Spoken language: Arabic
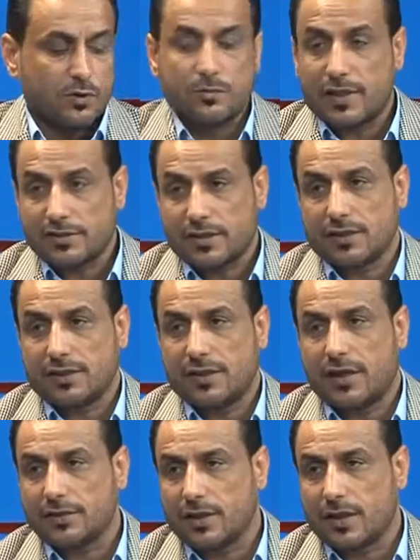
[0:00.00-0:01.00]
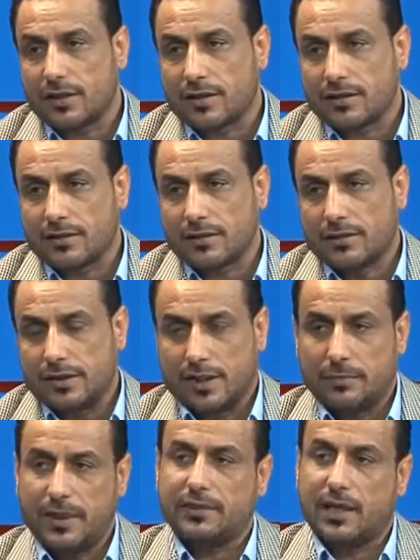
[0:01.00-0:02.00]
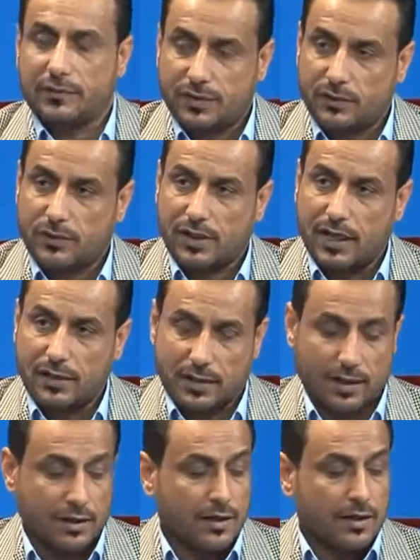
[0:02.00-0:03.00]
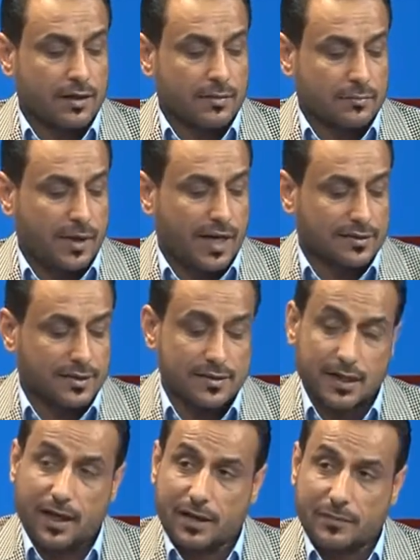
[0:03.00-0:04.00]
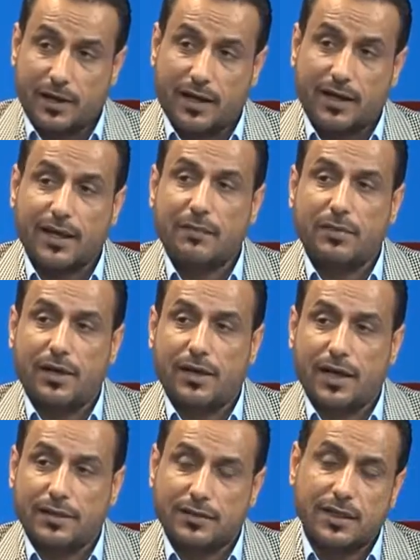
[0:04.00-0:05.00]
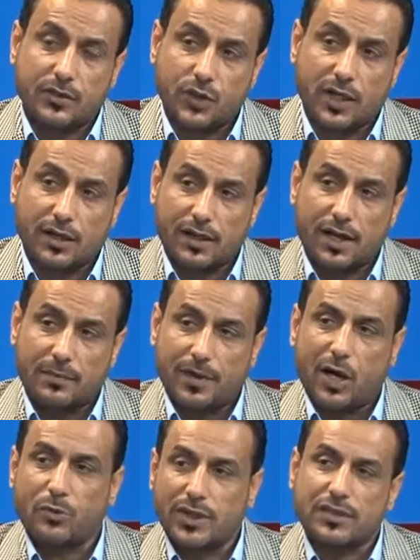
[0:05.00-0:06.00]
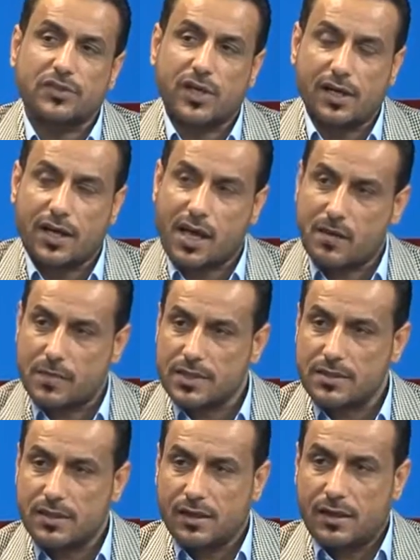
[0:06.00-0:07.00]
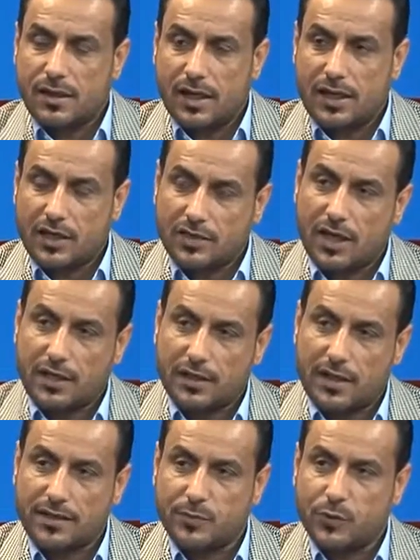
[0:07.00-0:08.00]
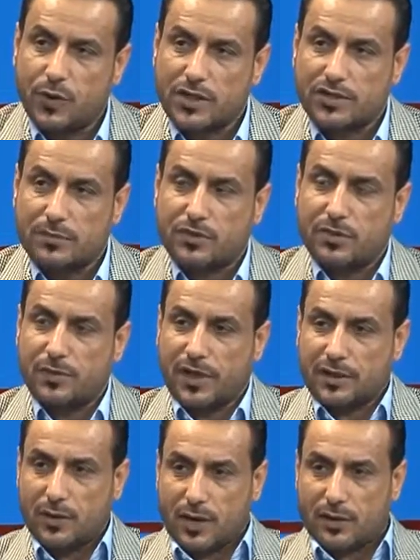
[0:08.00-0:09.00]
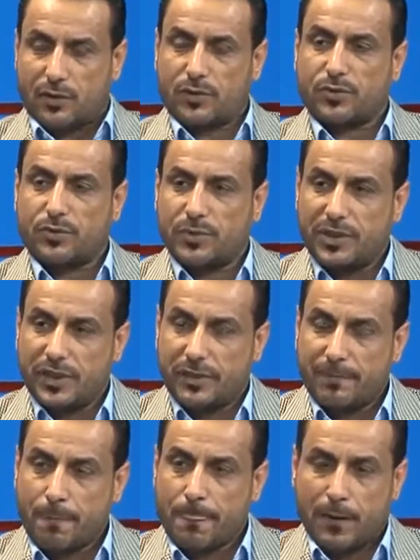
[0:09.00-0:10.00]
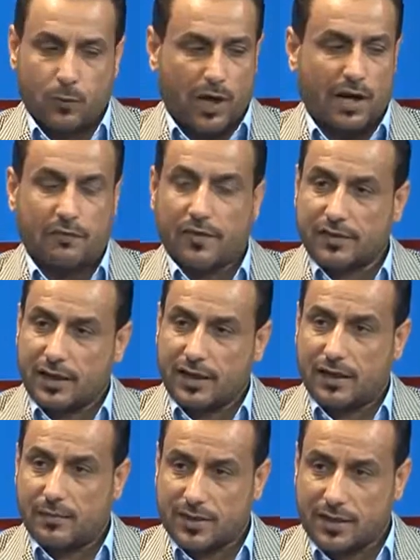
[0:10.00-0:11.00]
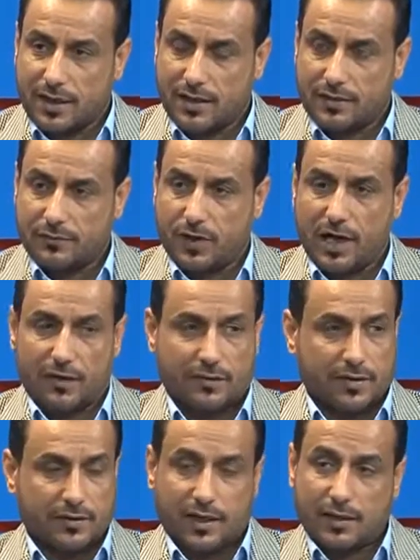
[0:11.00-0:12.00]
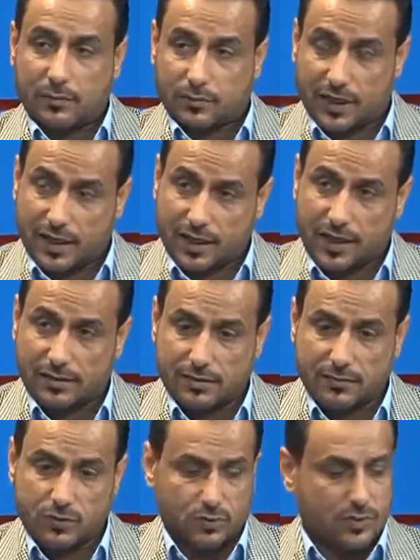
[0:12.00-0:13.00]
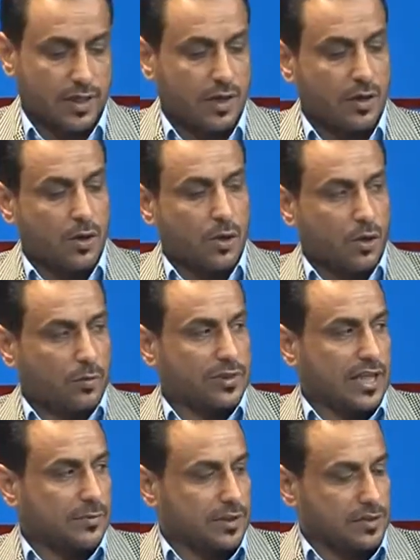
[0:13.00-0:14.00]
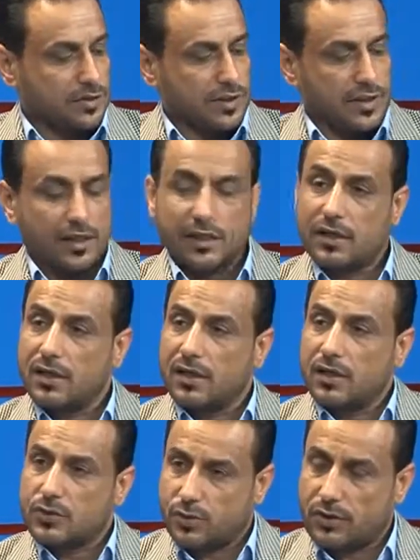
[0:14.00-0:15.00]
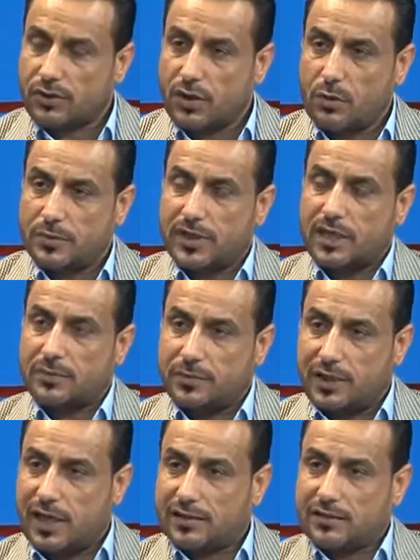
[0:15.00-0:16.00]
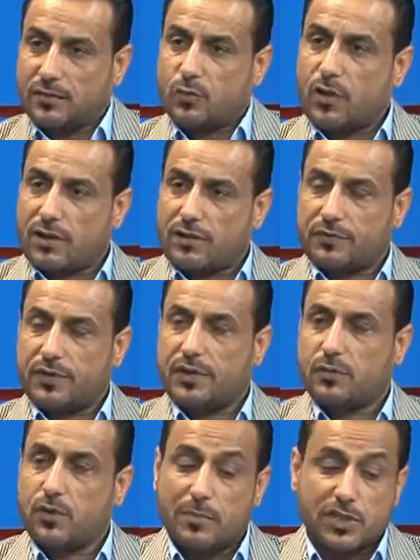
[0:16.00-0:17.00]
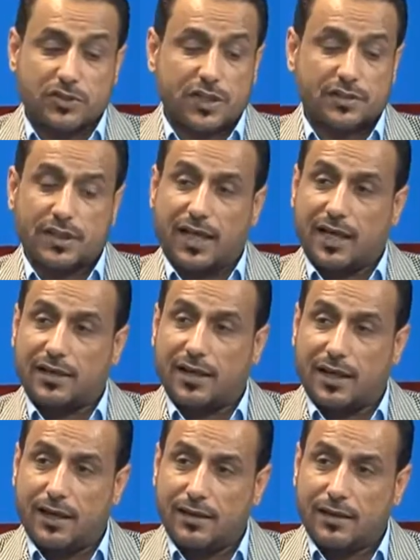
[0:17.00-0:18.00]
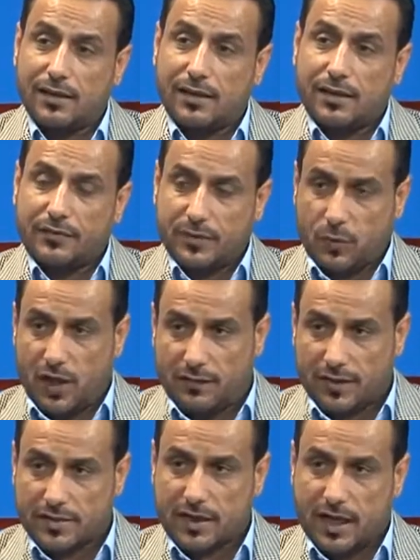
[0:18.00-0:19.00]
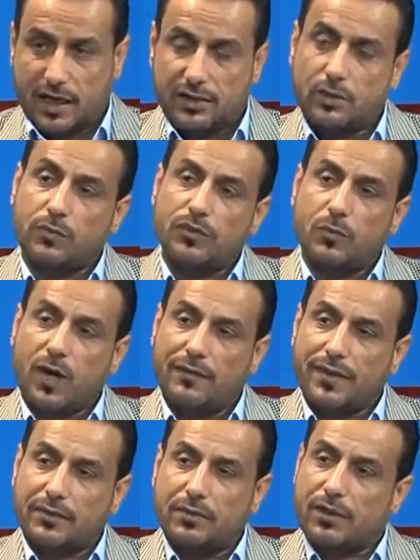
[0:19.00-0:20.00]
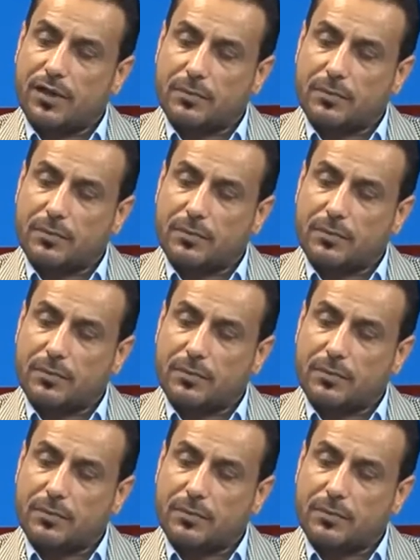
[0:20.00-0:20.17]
مباشرة العشائر يعني بعد 2003 بعد 9 4 قبل لا ينتهي الشهر الرابع أو بداية الشهر الخامس العشائر كانت متواجدة بجميع الدوائر الحكومية وحافظت على المصارف وحافظت على الممتلكات الموجودة وبدأت بتشكيل شرطه وبدات باعاده الموظفين ومشت الحياه في محافظه صلاح الدين وفي المحافظات الاخرى